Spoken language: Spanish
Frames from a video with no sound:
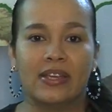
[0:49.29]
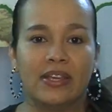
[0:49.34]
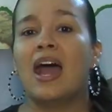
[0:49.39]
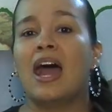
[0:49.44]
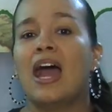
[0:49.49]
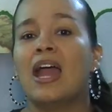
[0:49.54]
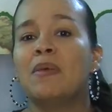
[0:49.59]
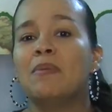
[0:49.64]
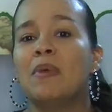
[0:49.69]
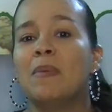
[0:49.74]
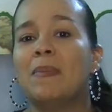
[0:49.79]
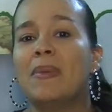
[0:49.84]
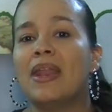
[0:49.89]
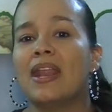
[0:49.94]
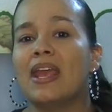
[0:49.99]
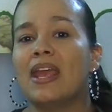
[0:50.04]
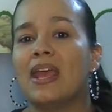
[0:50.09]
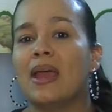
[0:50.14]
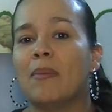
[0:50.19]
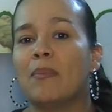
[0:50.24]
Jaime
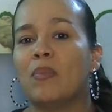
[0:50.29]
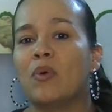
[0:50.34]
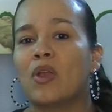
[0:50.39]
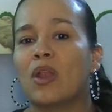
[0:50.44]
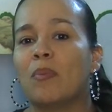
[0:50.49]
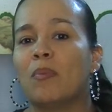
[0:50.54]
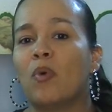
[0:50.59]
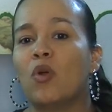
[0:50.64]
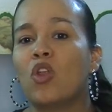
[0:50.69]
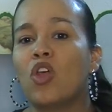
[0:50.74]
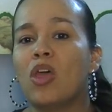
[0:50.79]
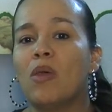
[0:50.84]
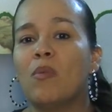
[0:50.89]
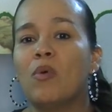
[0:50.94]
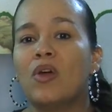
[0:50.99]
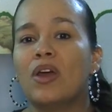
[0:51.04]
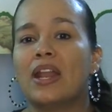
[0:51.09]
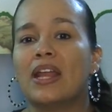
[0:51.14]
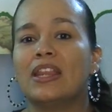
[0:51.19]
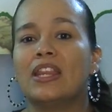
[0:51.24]
Perea, por el Polo
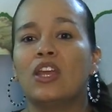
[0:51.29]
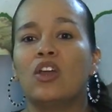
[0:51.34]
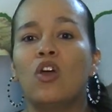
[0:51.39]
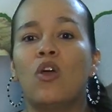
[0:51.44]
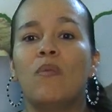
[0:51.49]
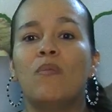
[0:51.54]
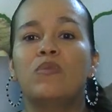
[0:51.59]
Democrático,